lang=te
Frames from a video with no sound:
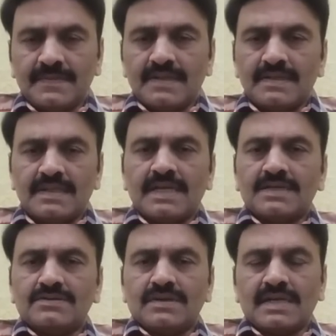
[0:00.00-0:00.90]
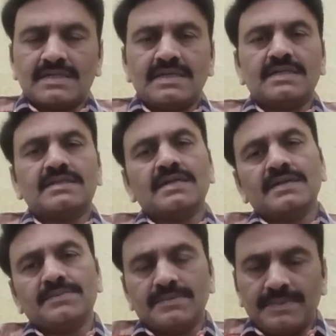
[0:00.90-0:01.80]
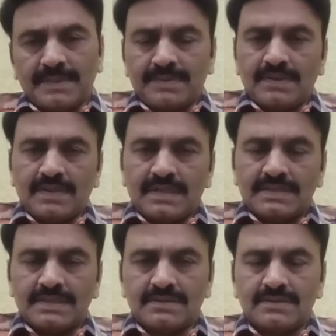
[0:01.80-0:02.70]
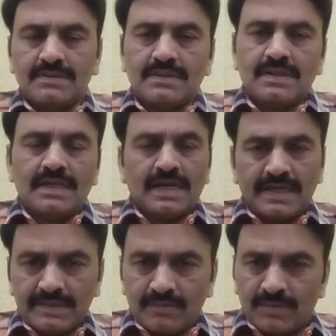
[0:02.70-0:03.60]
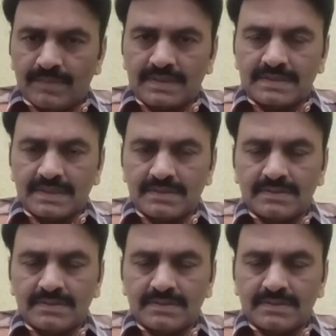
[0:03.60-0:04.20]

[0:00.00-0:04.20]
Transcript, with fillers: నారాసుర చరిత్ర అని అప్పుడు పేపర్లో రాశారు ఆయన బొమ్మ వేశారు